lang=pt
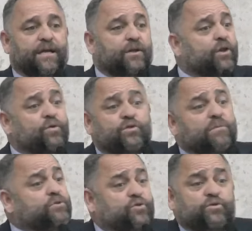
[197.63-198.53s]
Nós não
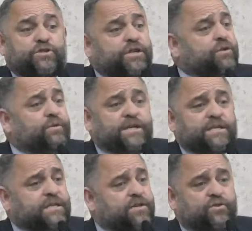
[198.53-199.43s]
estamos discutindo
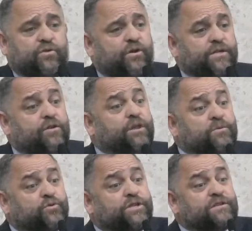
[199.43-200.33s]
essas questões, nós não
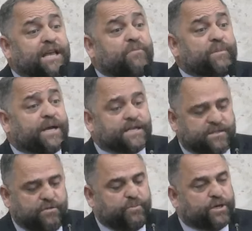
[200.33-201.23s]
estamos discutindo, sabe, uma
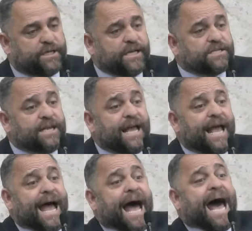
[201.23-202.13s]
questão importante?
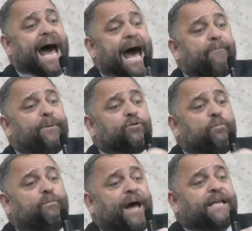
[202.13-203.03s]
A APA do
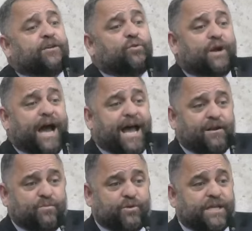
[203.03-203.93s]
Parque do
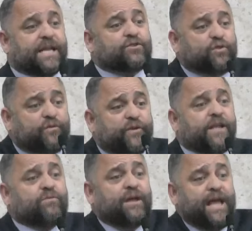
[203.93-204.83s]
Carmo, que está
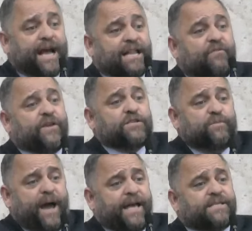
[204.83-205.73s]
sofrendo cada vez
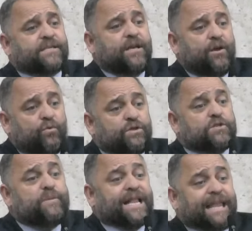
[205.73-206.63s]
mais um
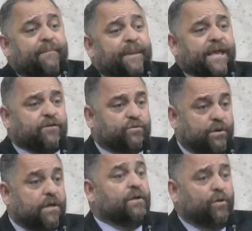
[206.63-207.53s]
desmatamento,
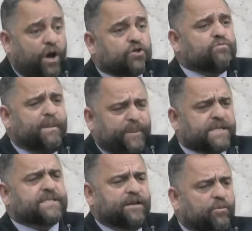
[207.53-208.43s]
lógico, uma
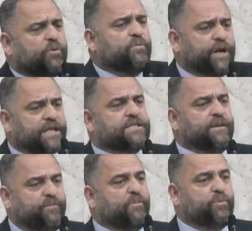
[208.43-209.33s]
pressão por
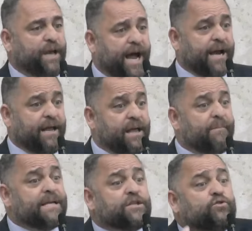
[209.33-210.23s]
moradia popular,
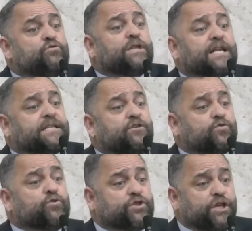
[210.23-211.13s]
mas isso não está sendo
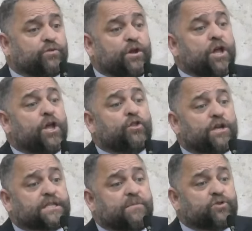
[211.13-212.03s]
discutido.
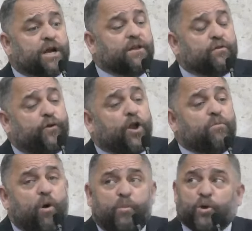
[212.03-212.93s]
Nós estamos jogando fora
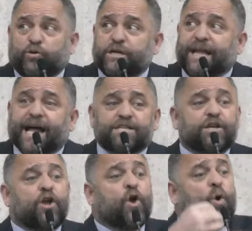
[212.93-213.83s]
uma oportunidade
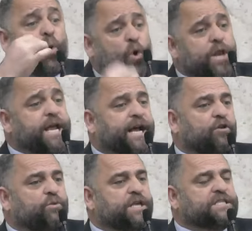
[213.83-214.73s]
única
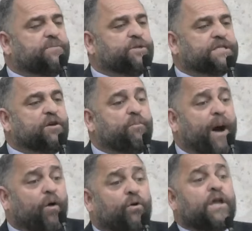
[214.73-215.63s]
no município de São
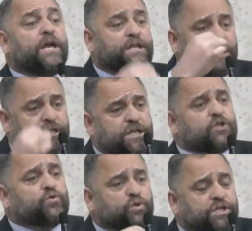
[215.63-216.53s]
Paulo de
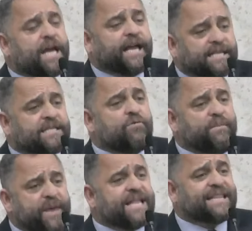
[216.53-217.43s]
discutir a questão
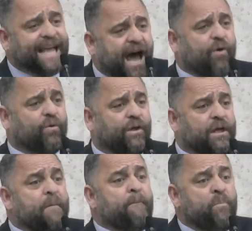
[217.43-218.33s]
ambiental,
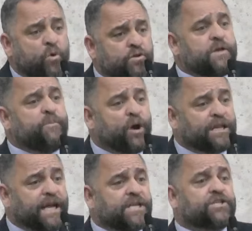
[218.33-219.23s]
muito
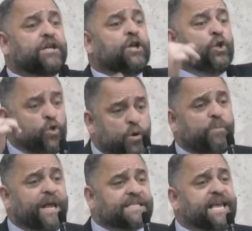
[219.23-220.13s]
importante no
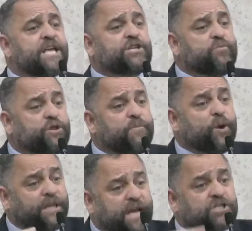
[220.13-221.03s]
presente, muito
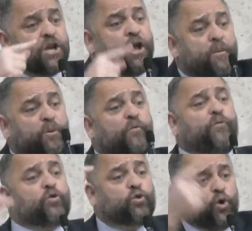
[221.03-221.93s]
importante para o
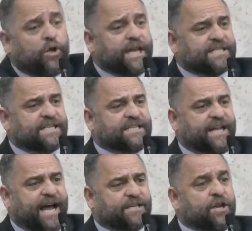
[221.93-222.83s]
futuro dessa
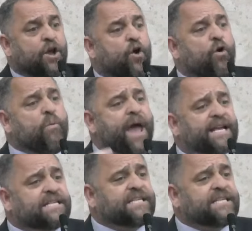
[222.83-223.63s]
cidade. Como é que essa